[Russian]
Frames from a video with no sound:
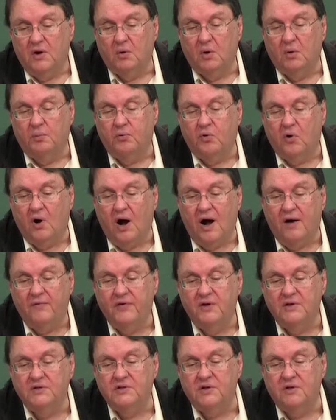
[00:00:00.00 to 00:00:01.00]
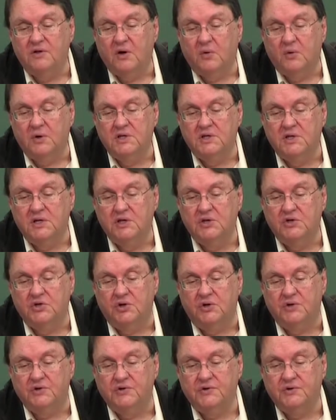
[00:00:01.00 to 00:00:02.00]
в тамошней церкви,
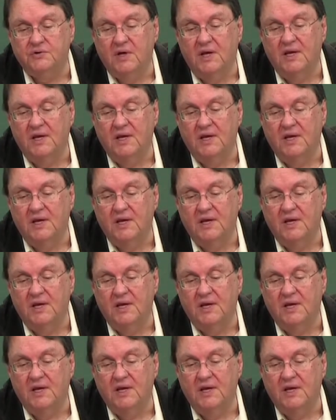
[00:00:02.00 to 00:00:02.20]
были